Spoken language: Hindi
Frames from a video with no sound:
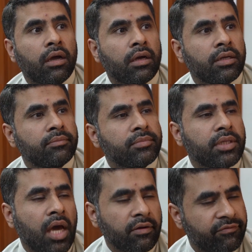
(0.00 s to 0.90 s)
अरे
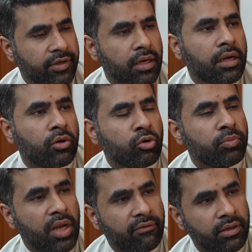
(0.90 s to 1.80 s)
यार फिक्र ना करो
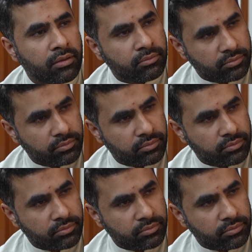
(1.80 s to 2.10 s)
बिलावल